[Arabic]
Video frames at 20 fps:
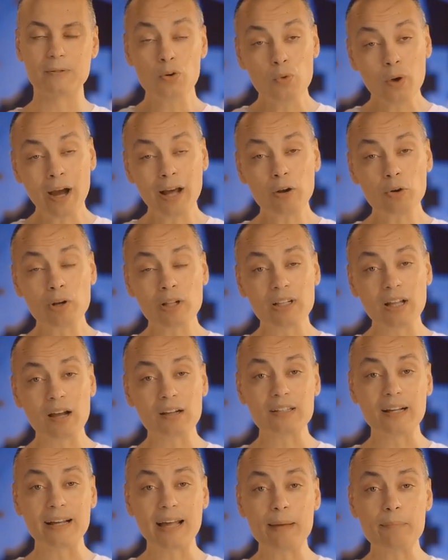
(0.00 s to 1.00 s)
وخلونا
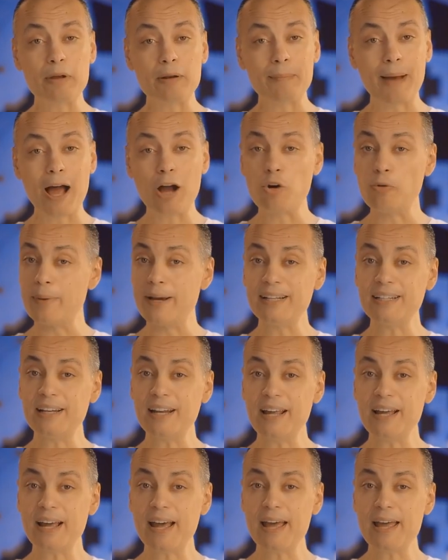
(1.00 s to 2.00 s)
النهاردة نكمل معاكم بقية
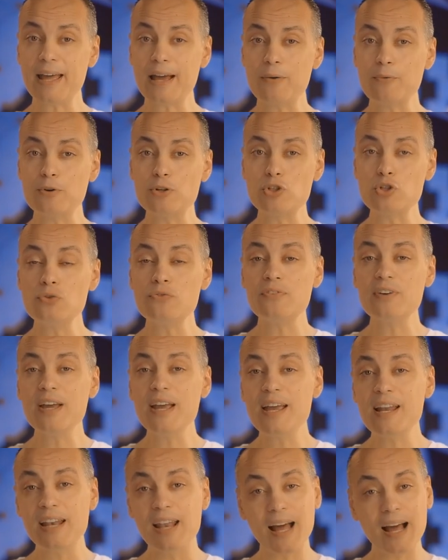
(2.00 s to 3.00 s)
الحكاية ونشوف
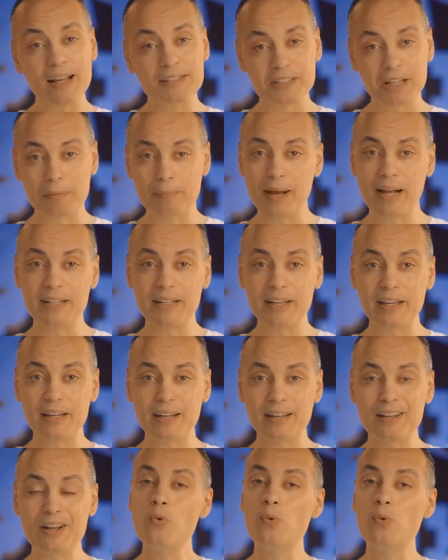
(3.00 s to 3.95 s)
إيه اللي حصل بعد كده